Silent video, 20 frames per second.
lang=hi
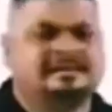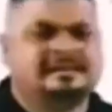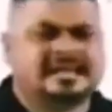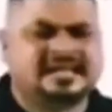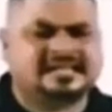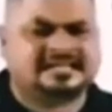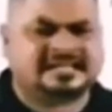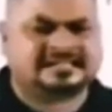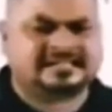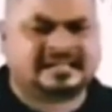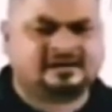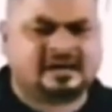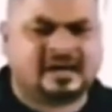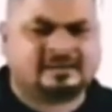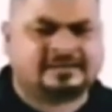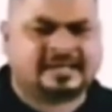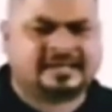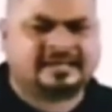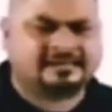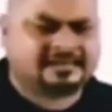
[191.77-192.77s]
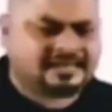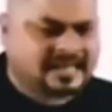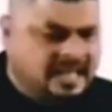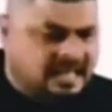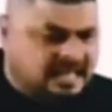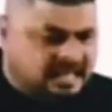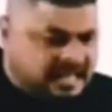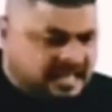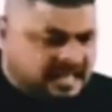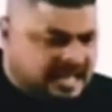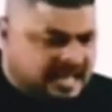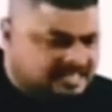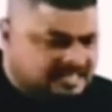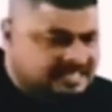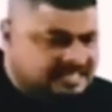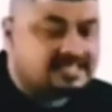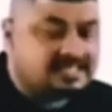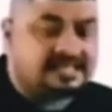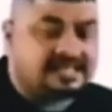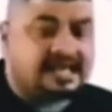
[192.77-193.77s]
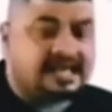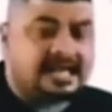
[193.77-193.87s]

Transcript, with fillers: साल मेहनत करता हूँ आपके लिए बेटा ऐसा नहीं